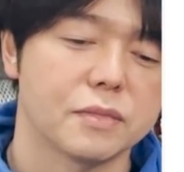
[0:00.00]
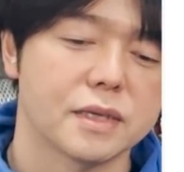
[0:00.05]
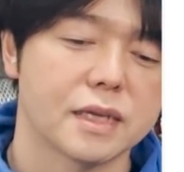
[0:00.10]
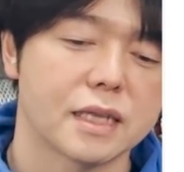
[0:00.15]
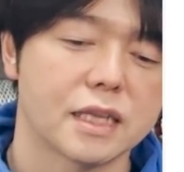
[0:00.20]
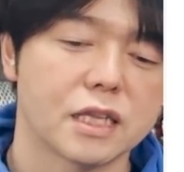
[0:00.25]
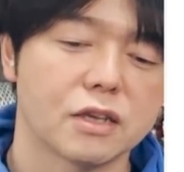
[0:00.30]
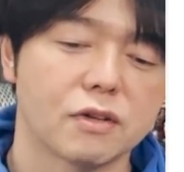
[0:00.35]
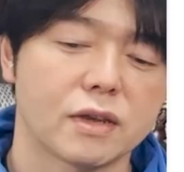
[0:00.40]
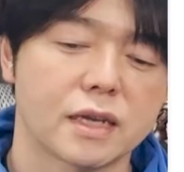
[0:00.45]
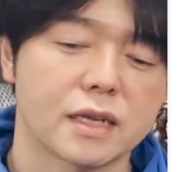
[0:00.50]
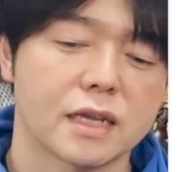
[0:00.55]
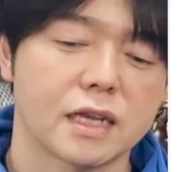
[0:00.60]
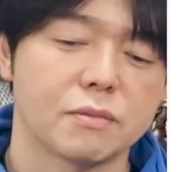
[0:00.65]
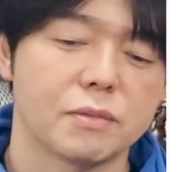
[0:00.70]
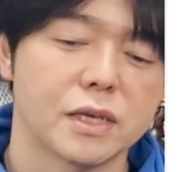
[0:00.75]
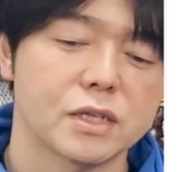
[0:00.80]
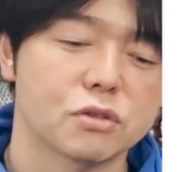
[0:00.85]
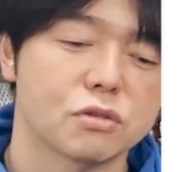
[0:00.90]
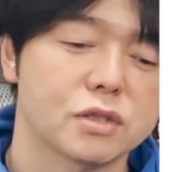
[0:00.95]
やってはいけな
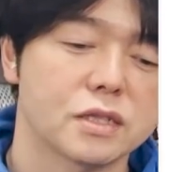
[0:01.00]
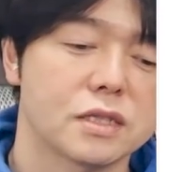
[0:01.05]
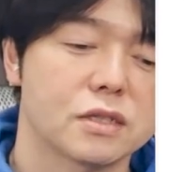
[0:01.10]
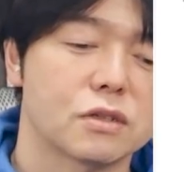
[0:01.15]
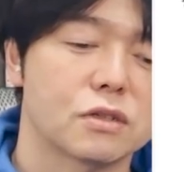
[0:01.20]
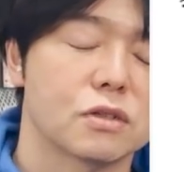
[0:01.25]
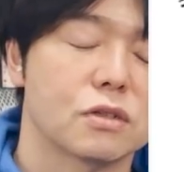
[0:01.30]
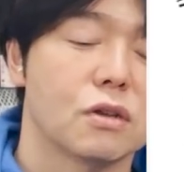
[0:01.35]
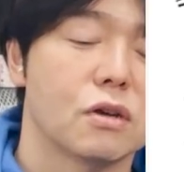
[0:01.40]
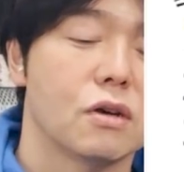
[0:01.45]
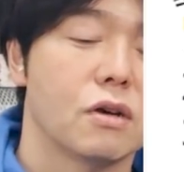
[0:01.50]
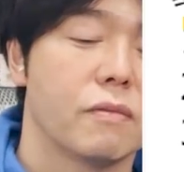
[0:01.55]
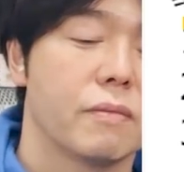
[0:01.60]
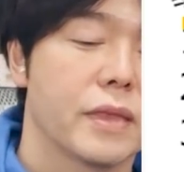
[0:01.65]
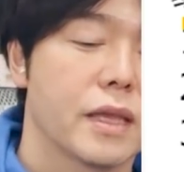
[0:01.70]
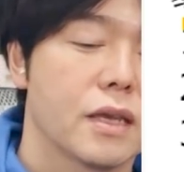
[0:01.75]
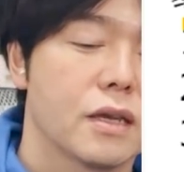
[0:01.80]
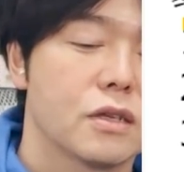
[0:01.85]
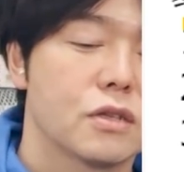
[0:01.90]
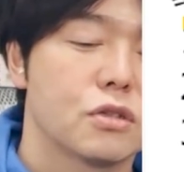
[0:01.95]
いベストろくの
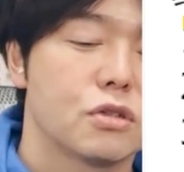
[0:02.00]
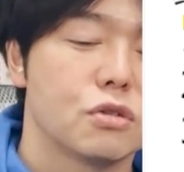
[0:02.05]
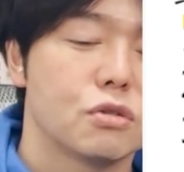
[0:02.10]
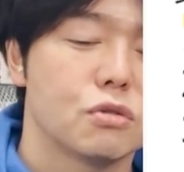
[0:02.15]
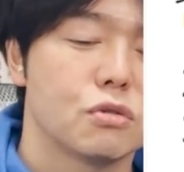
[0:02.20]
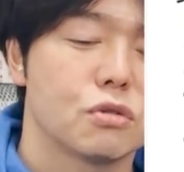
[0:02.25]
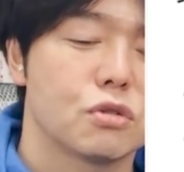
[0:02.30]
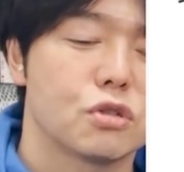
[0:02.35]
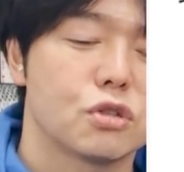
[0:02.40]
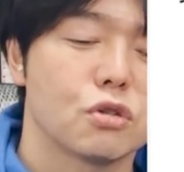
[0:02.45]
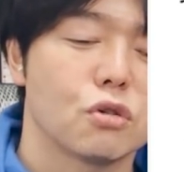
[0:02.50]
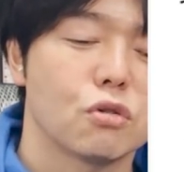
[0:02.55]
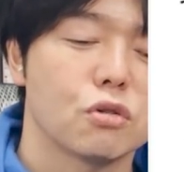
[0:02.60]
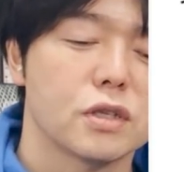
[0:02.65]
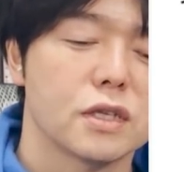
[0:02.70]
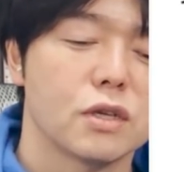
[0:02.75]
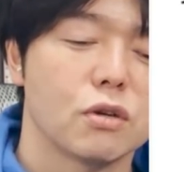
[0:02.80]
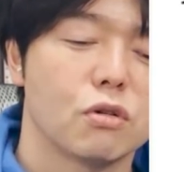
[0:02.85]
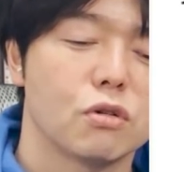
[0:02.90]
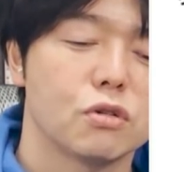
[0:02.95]
中
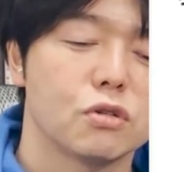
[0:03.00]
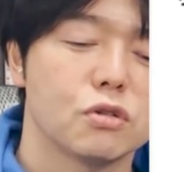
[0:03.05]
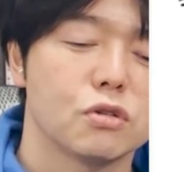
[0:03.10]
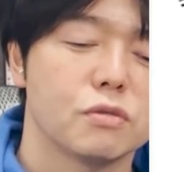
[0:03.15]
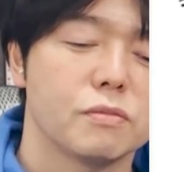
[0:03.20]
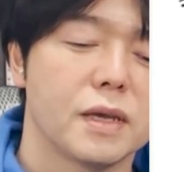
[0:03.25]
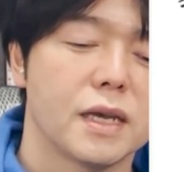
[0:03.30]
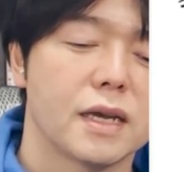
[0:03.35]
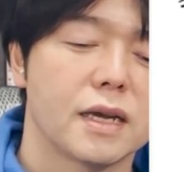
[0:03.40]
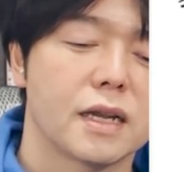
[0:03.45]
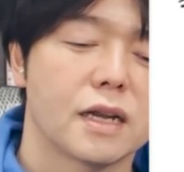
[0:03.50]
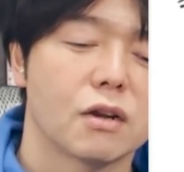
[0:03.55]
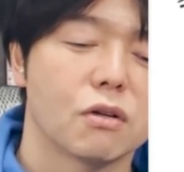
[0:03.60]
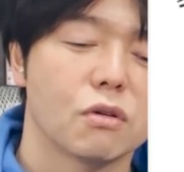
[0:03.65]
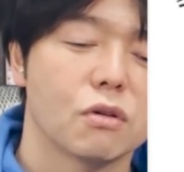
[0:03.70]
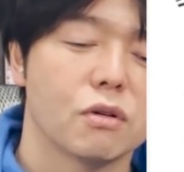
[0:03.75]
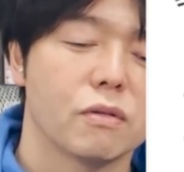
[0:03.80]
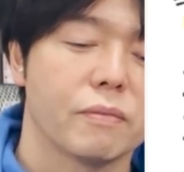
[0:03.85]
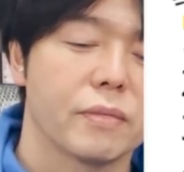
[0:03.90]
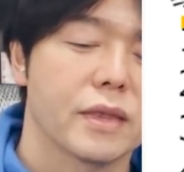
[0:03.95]
長期保有銘柄
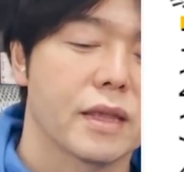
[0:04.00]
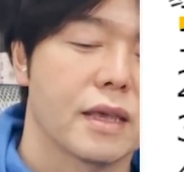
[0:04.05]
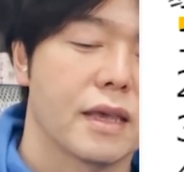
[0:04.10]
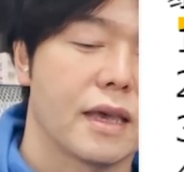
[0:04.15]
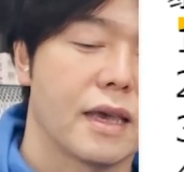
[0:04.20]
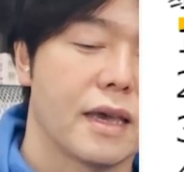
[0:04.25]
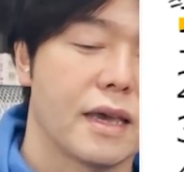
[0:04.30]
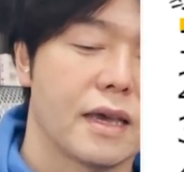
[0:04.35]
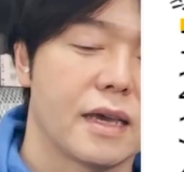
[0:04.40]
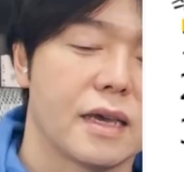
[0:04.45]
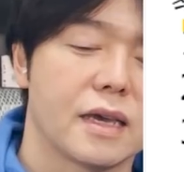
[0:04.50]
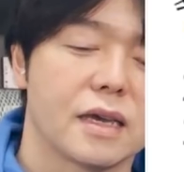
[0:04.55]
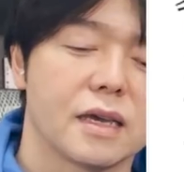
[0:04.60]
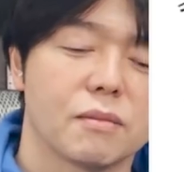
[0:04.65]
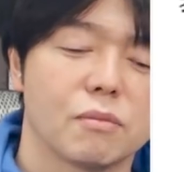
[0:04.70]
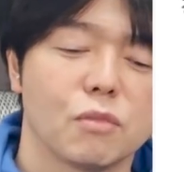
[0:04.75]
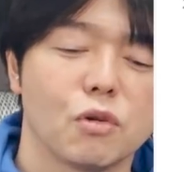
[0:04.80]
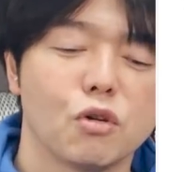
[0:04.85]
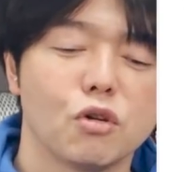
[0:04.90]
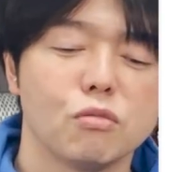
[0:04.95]
の、
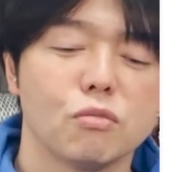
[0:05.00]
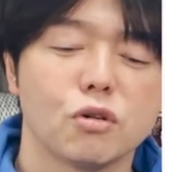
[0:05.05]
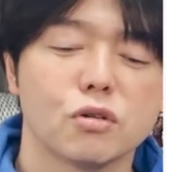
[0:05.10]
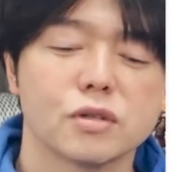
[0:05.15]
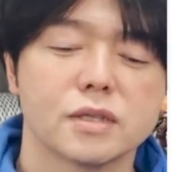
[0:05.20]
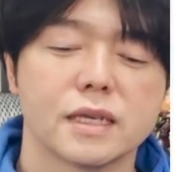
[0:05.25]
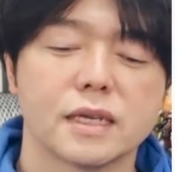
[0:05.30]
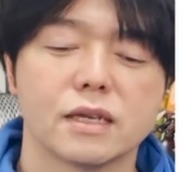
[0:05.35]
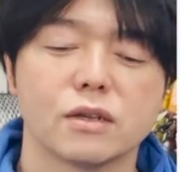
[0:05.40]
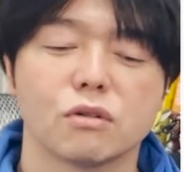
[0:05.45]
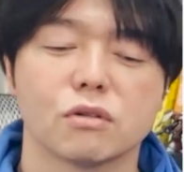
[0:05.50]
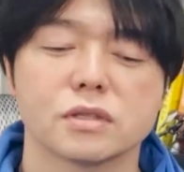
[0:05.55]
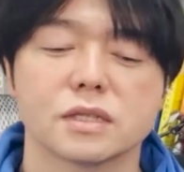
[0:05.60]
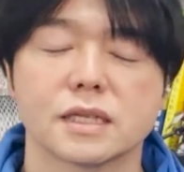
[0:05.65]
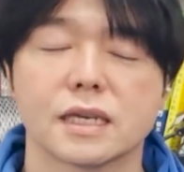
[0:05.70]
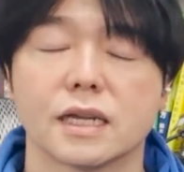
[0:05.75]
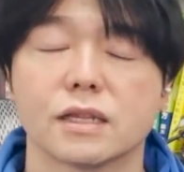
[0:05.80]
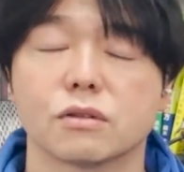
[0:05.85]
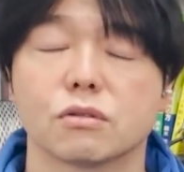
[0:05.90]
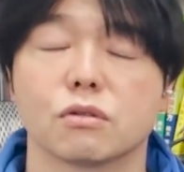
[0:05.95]
えー、盲目的
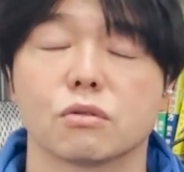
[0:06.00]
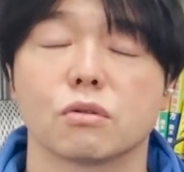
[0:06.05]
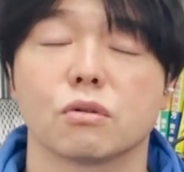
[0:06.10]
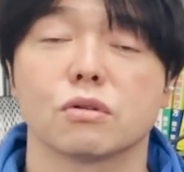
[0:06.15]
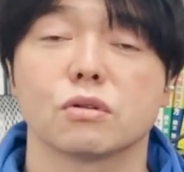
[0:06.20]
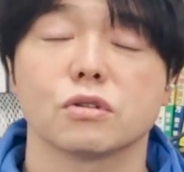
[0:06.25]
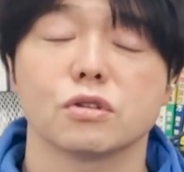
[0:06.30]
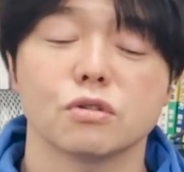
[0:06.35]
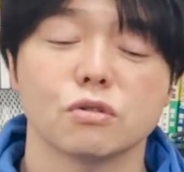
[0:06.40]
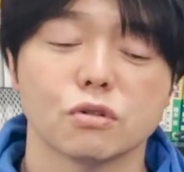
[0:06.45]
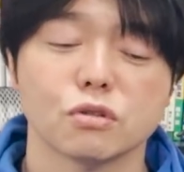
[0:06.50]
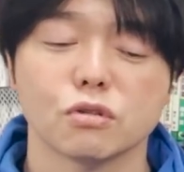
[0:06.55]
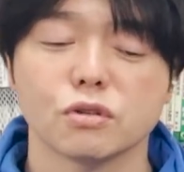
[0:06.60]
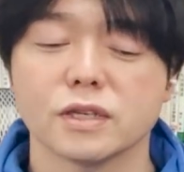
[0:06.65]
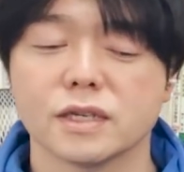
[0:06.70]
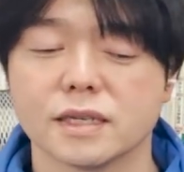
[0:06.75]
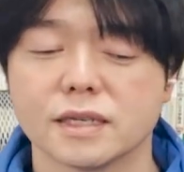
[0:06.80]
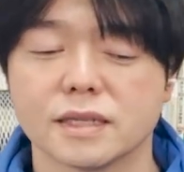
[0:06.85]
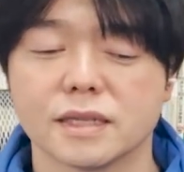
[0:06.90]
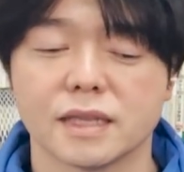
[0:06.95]
ロスカットということ
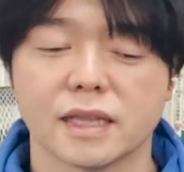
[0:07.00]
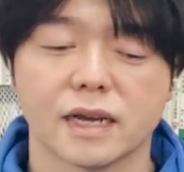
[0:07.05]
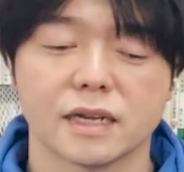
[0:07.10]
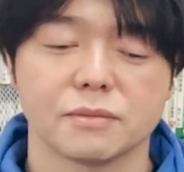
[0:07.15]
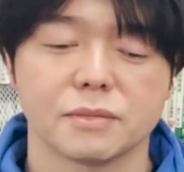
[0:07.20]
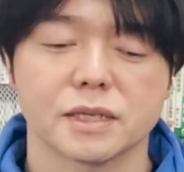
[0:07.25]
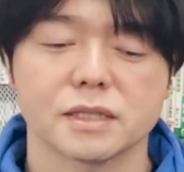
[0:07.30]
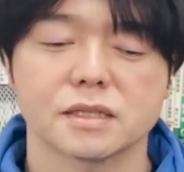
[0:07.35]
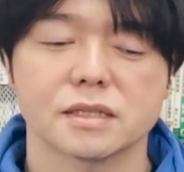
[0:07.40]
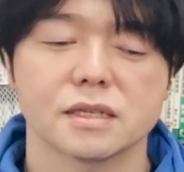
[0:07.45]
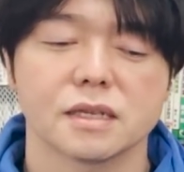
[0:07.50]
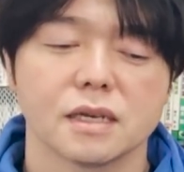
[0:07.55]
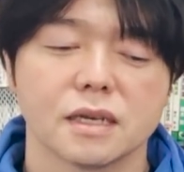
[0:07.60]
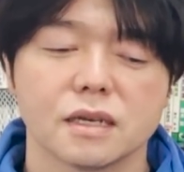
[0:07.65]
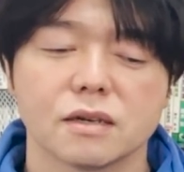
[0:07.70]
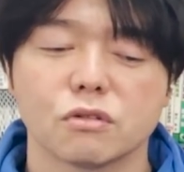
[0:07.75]
になります。